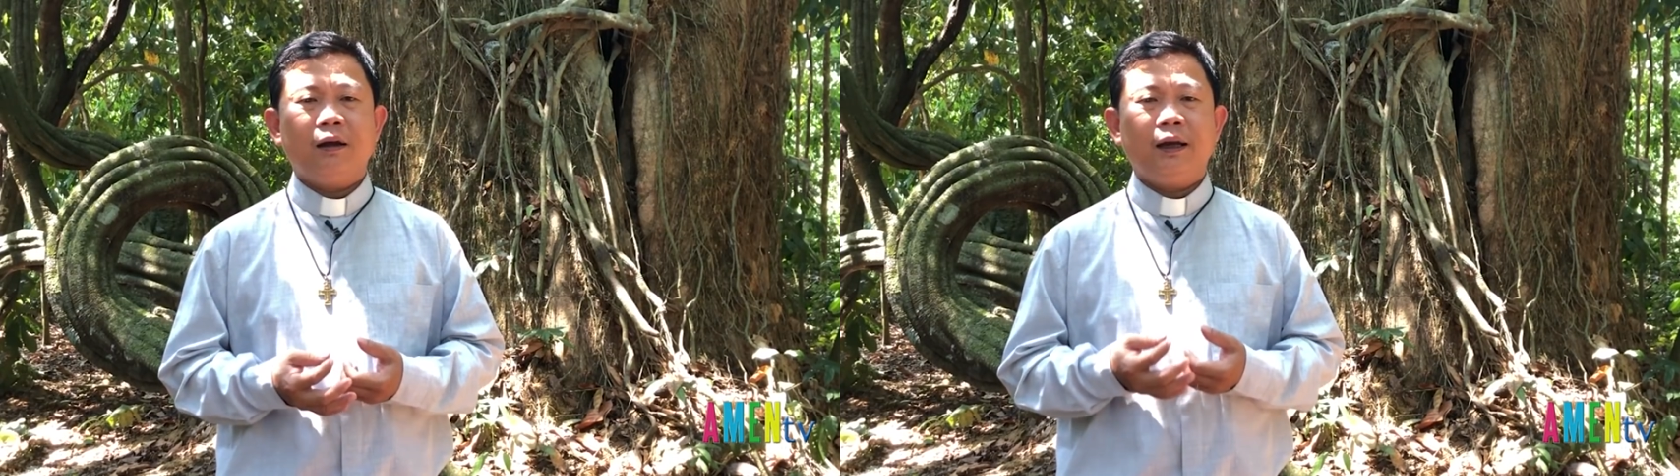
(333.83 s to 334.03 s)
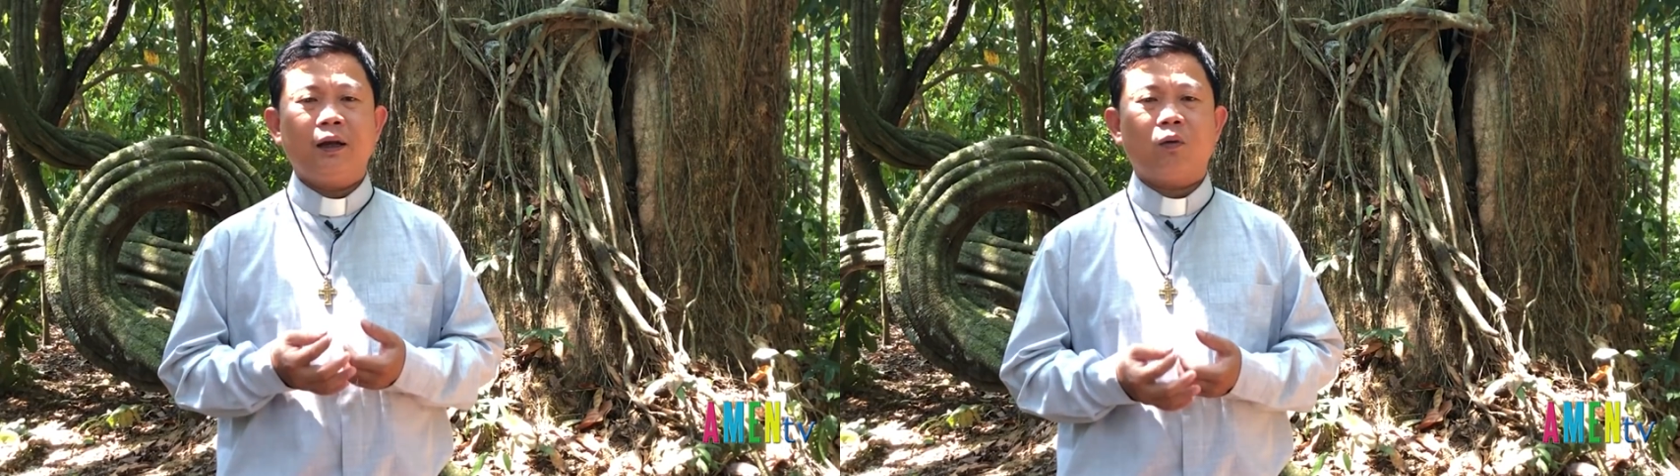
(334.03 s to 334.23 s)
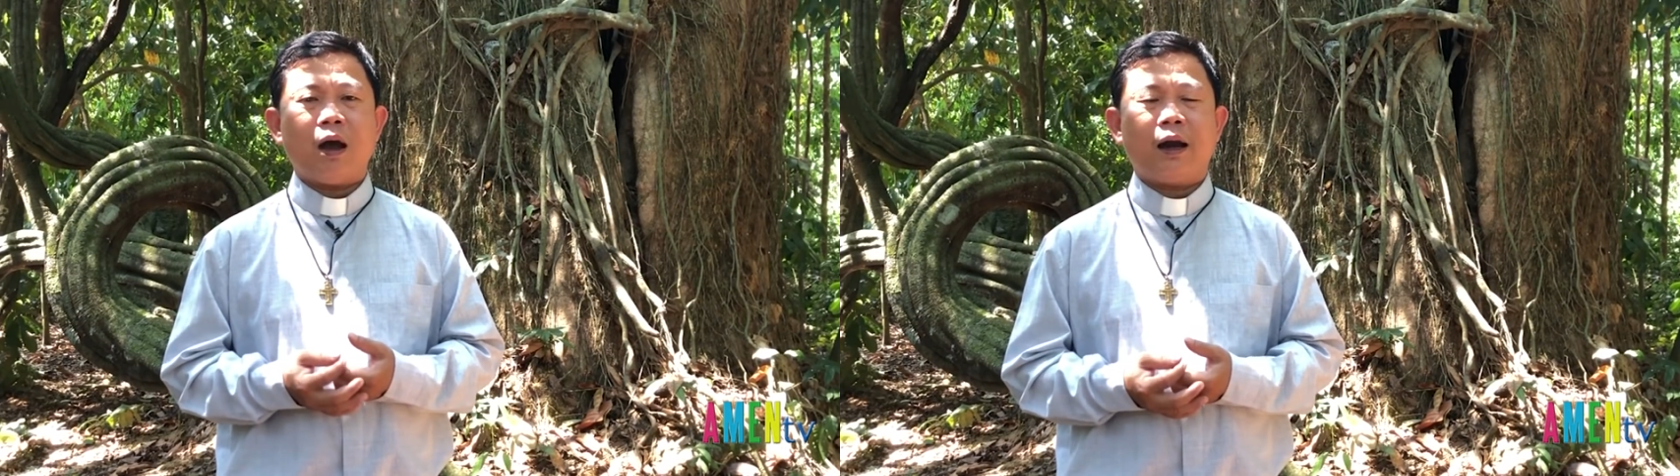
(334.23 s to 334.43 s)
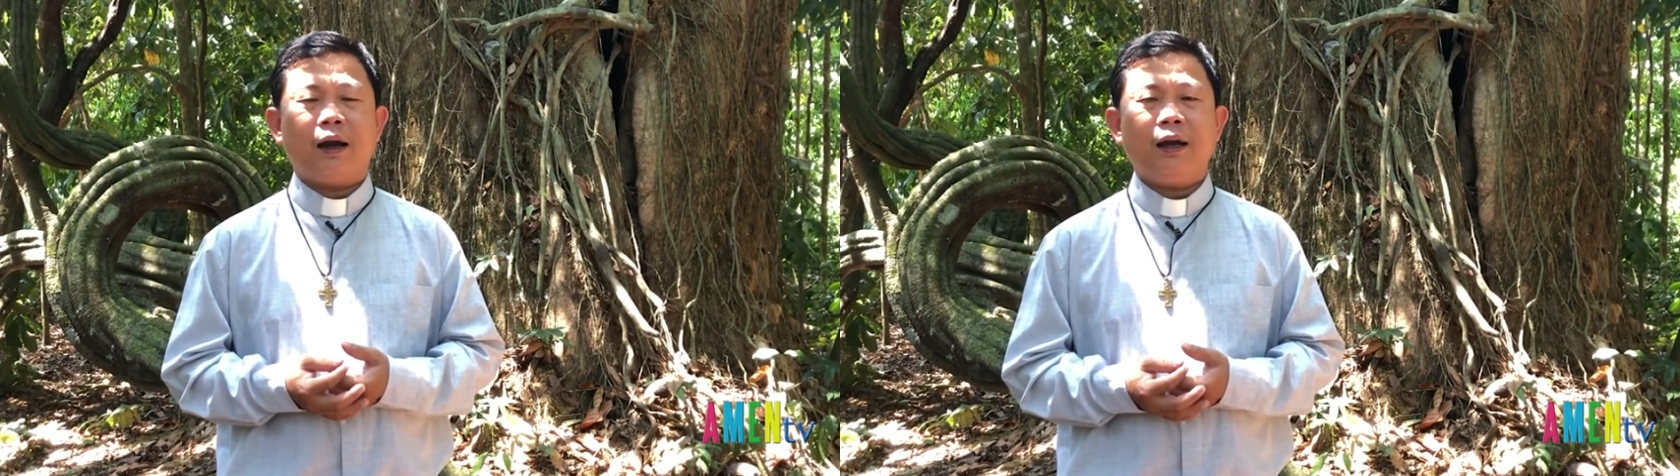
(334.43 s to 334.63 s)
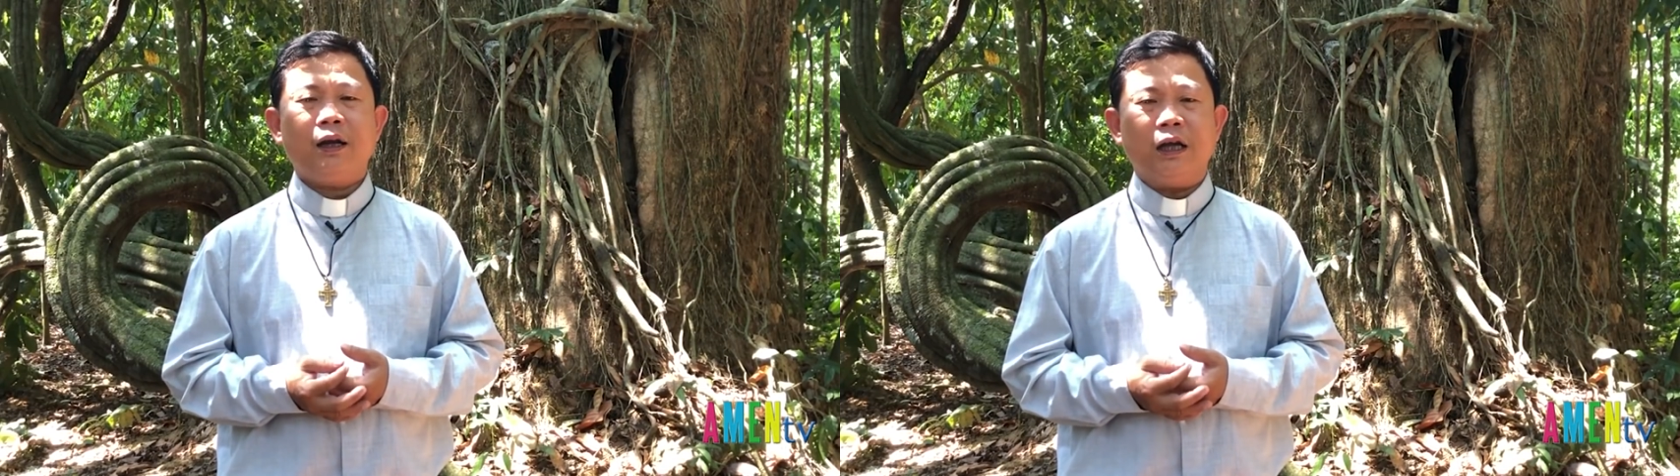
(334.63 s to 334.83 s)
liên quan
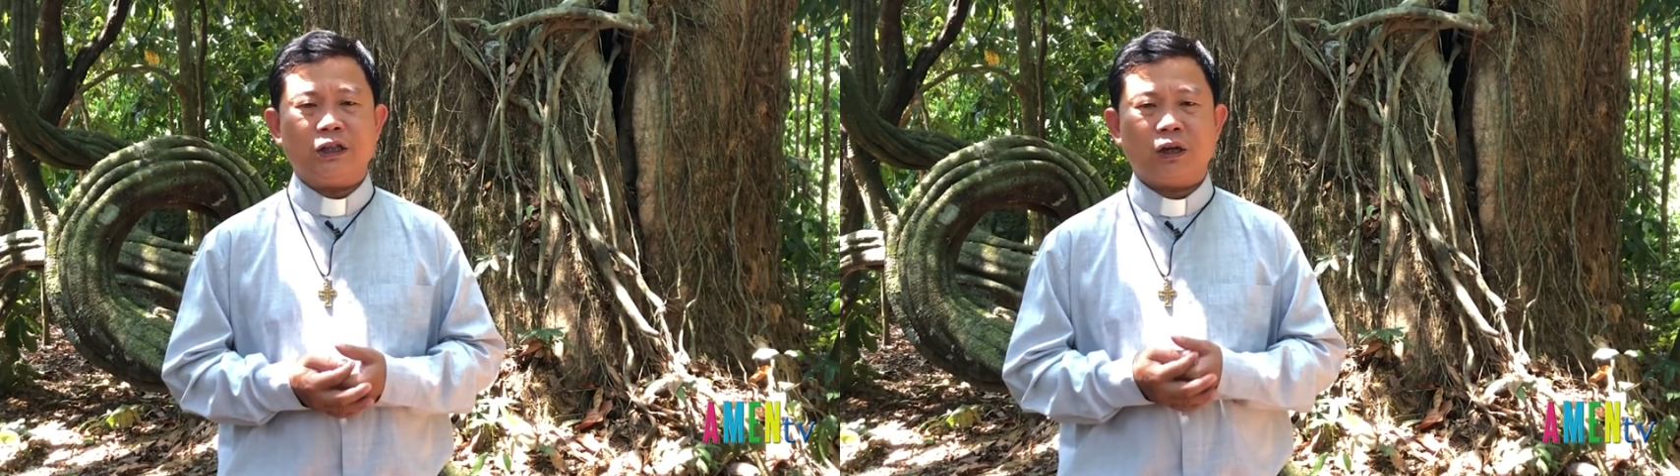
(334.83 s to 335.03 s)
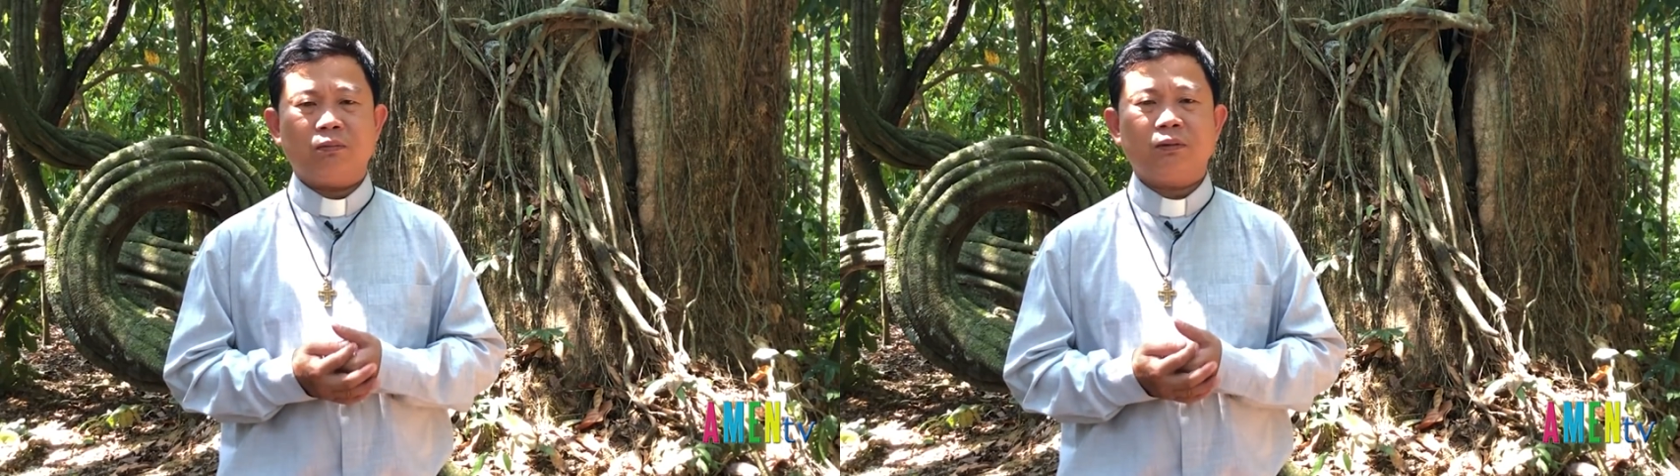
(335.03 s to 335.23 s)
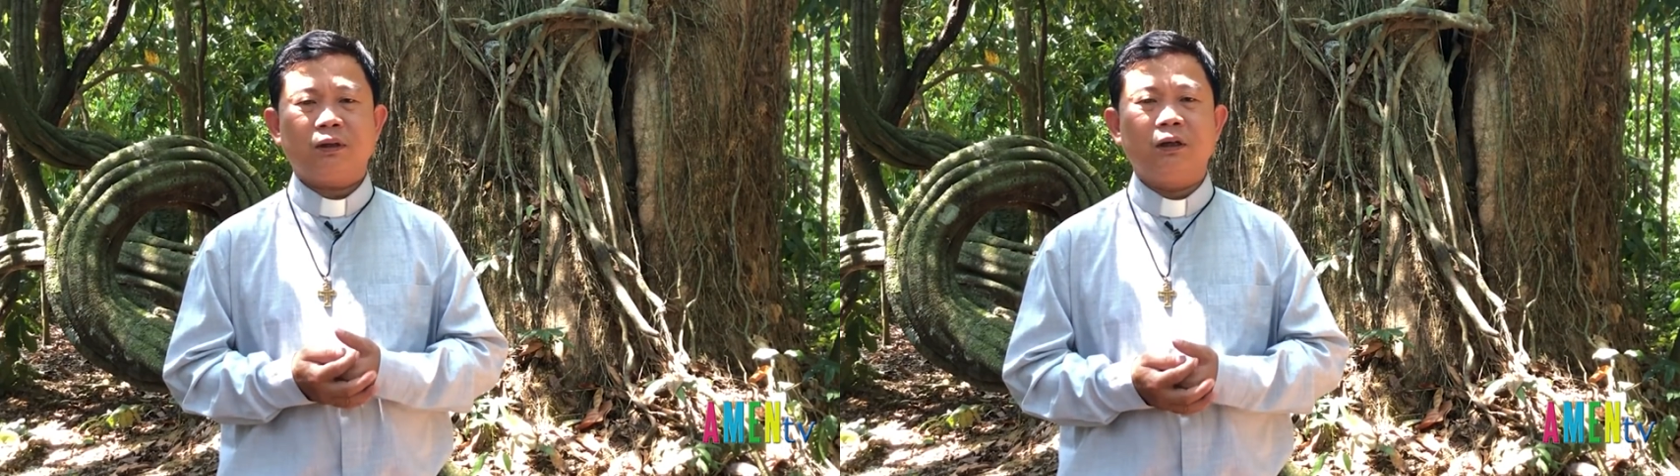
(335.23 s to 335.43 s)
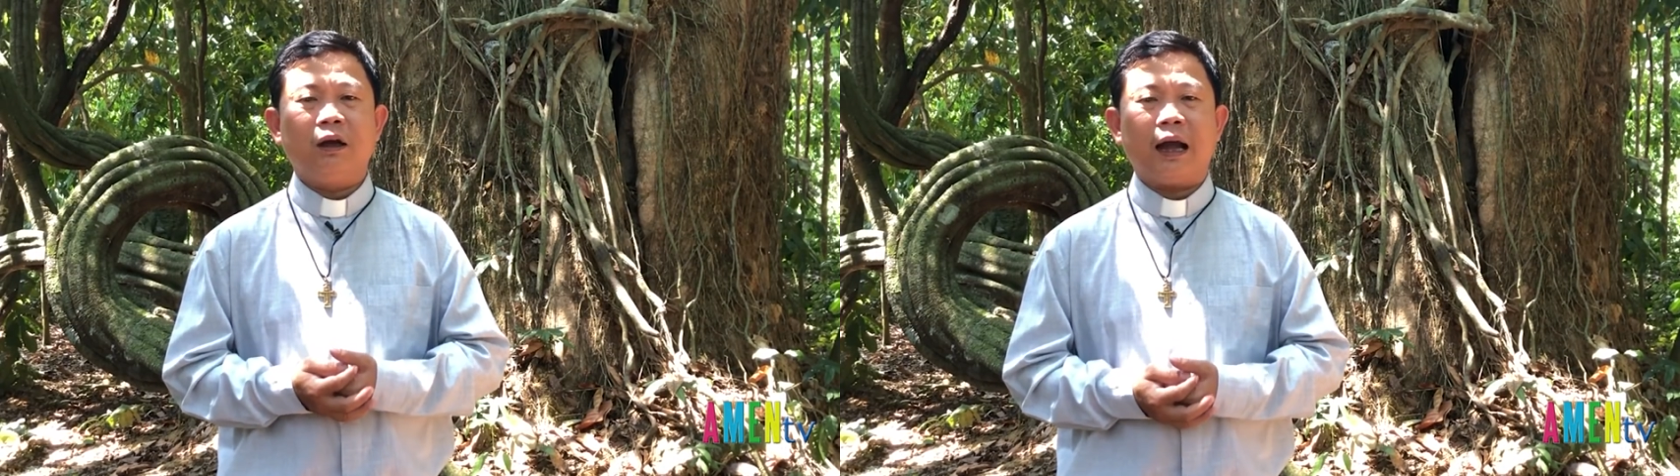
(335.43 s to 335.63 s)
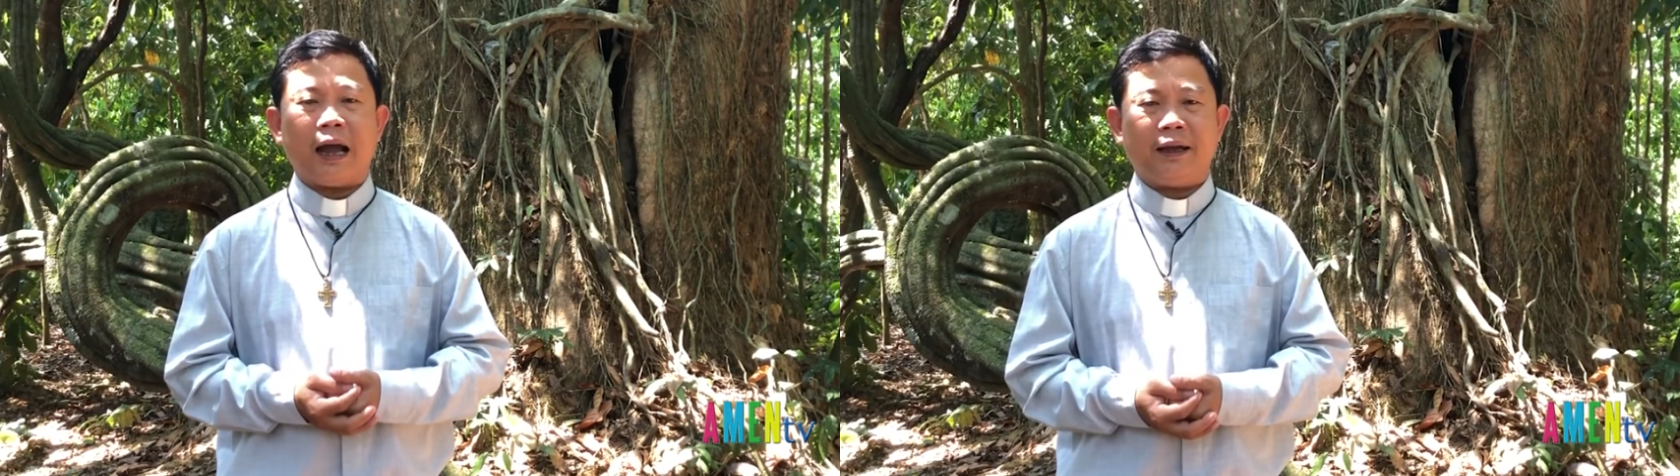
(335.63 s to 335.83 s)
đến đời sống
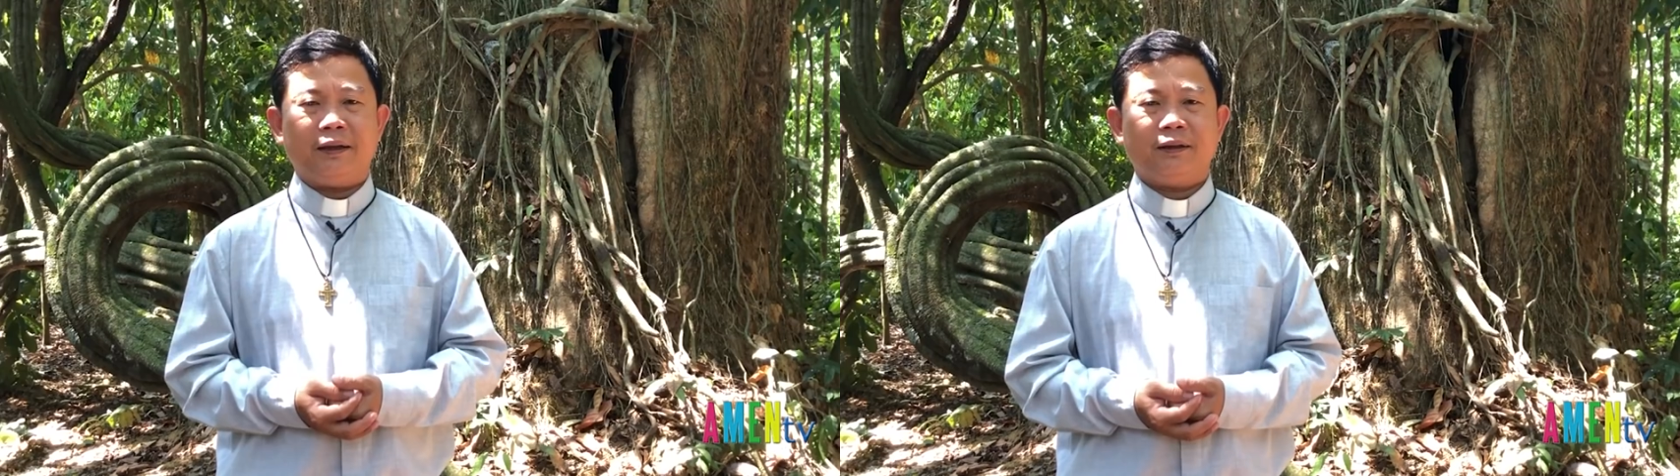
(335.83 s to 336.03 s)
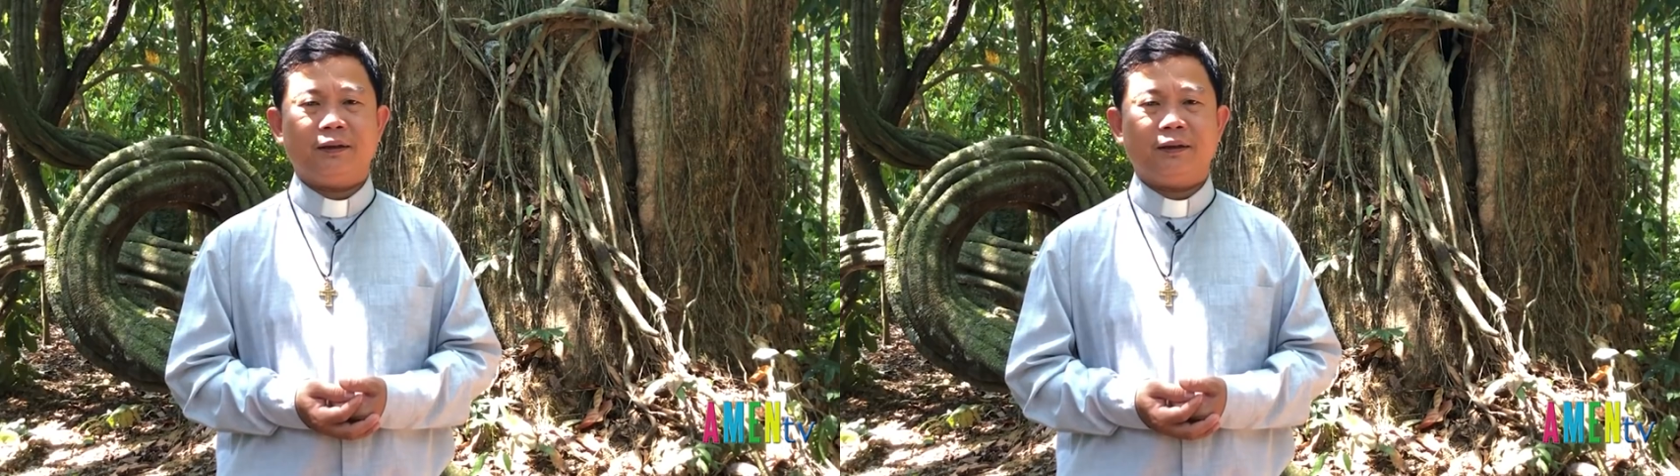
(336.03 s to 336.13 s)
thường ngày